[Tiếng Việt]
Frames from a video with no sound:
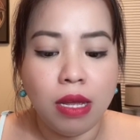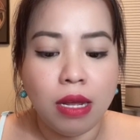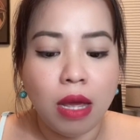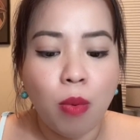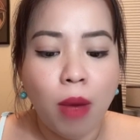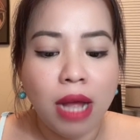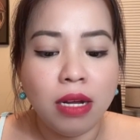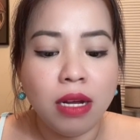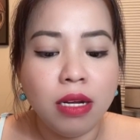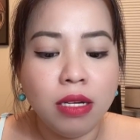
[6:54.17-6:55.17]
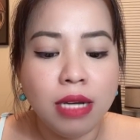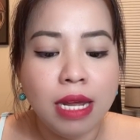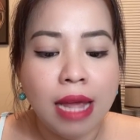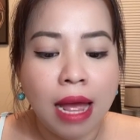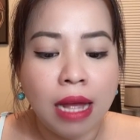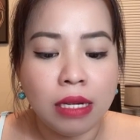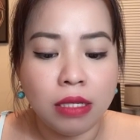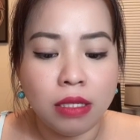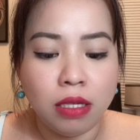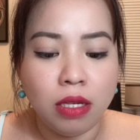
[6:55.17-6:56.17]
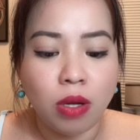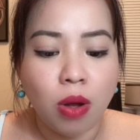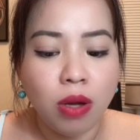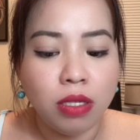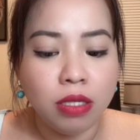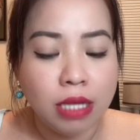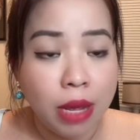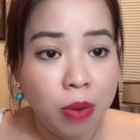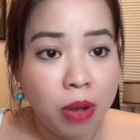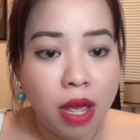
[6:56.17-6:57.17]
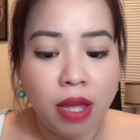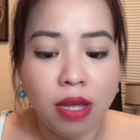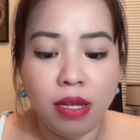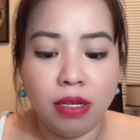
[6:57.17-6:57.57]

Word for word: Cái quá khứ đi ăn, có người kéo ghế,